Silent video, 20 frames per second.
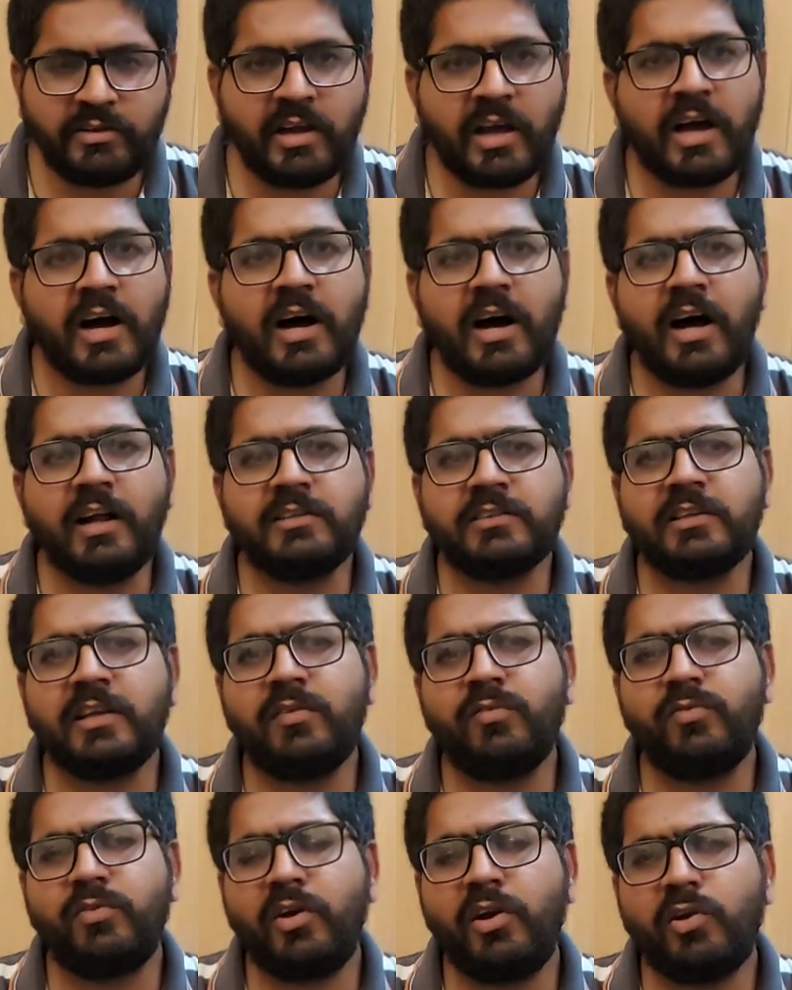ये आज
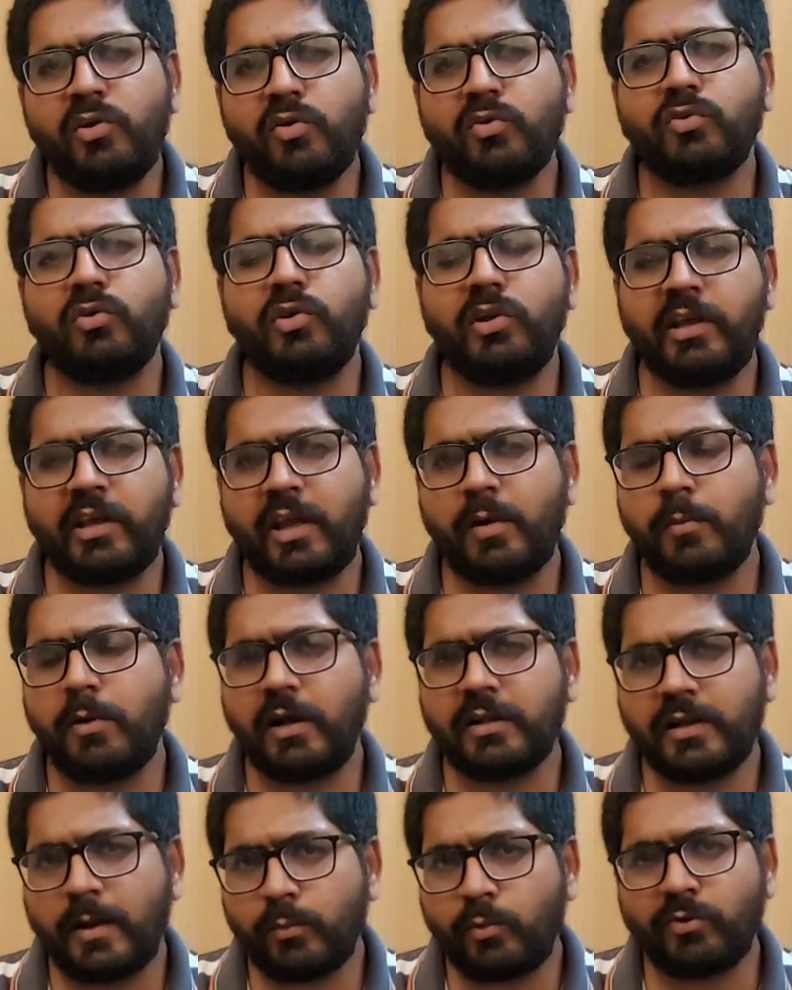की वीडियो सुनने के
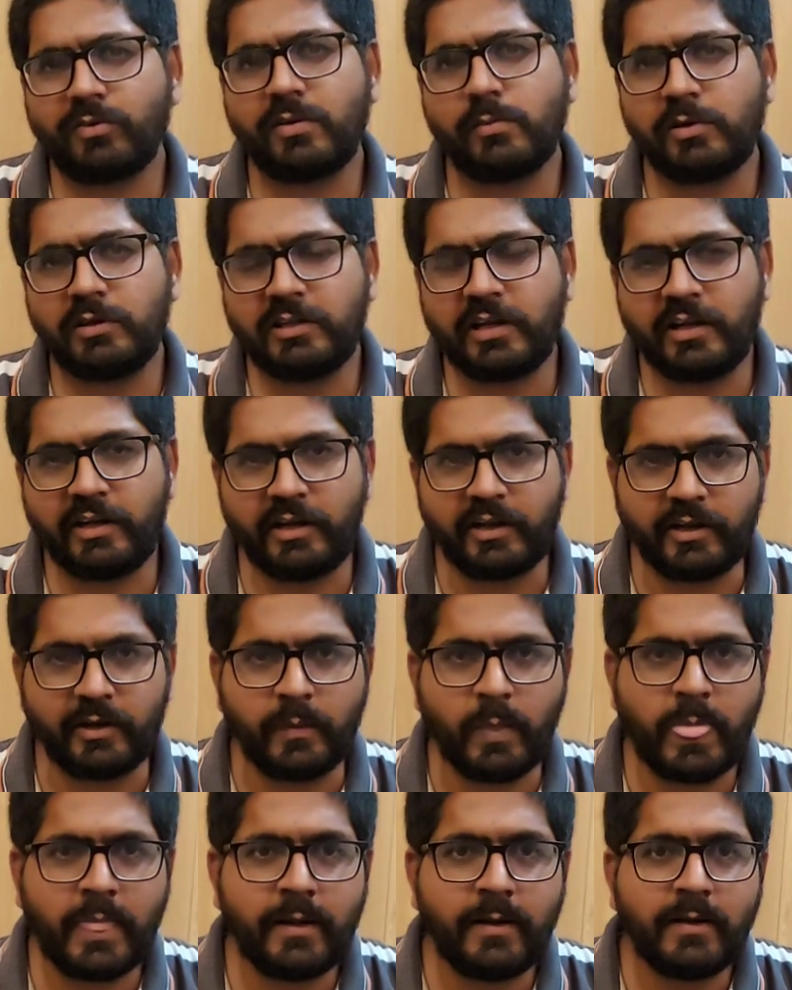बाद आपको समझ आ
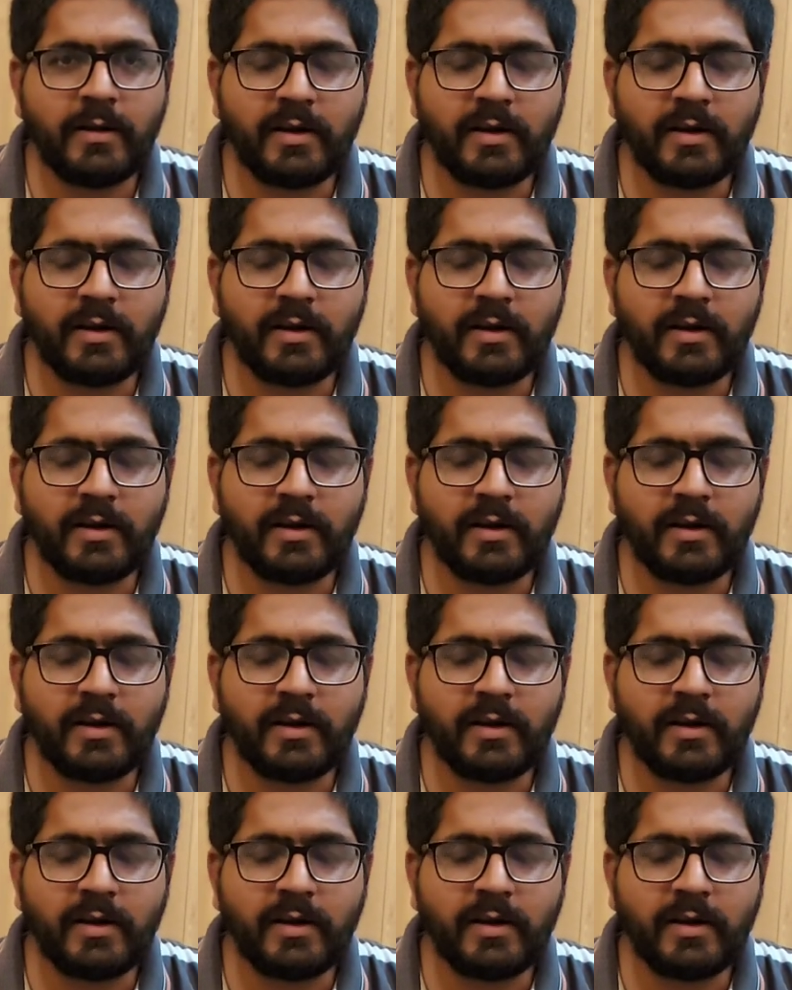जाएगी